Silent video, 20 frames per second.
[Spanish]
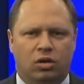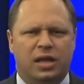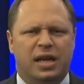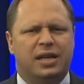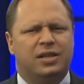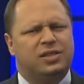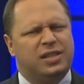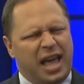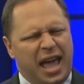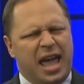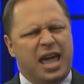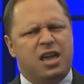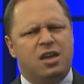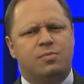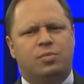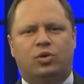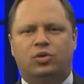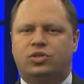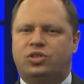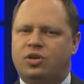podrá
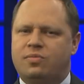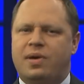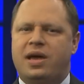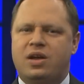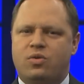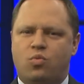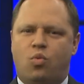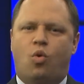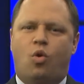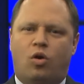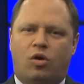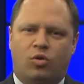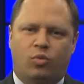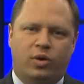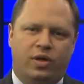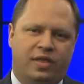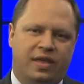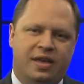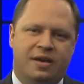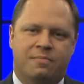hacer guerra
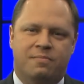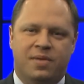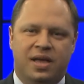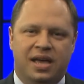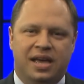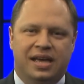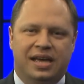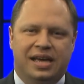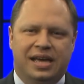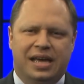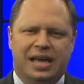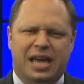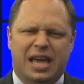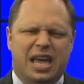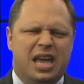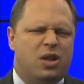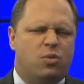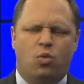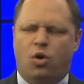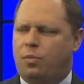contra ella?
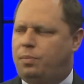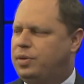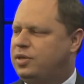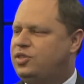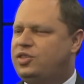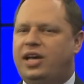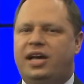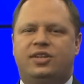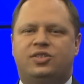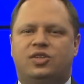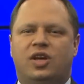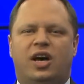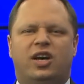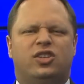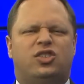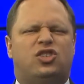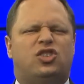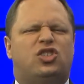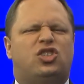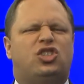Tendrá una
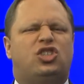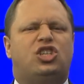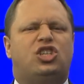increíble